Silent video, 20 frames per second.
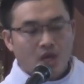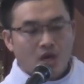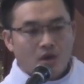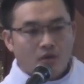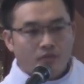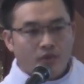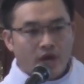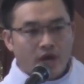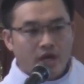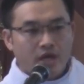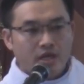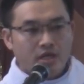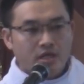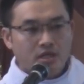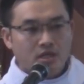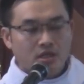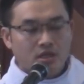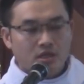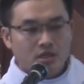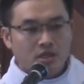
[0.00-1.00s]
về
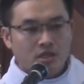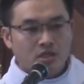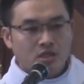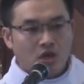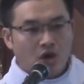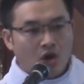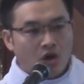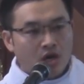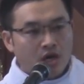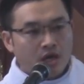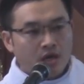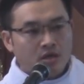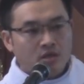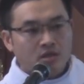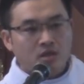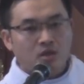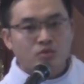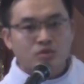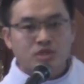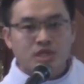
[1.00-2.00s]
những kỳ khó khăn
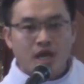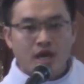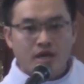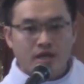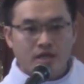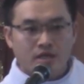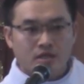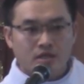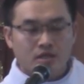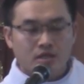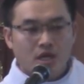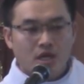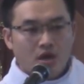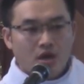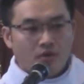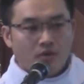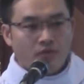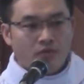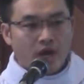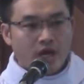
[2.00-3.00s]
trong gia đình,
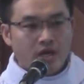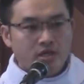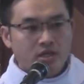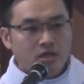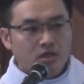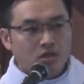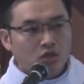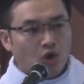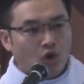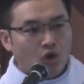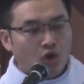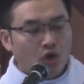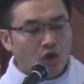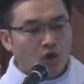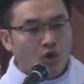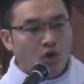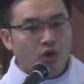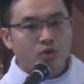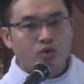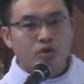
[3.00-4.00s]
về những tội
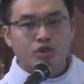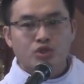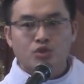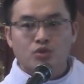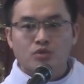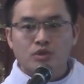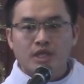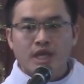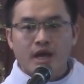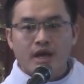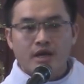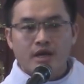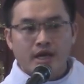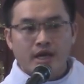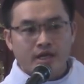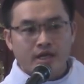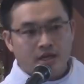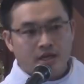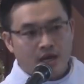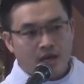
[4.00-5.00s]
lỗi của chúng ta
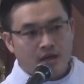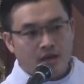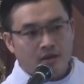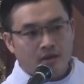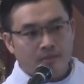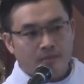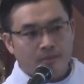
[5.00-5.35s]
gây ra,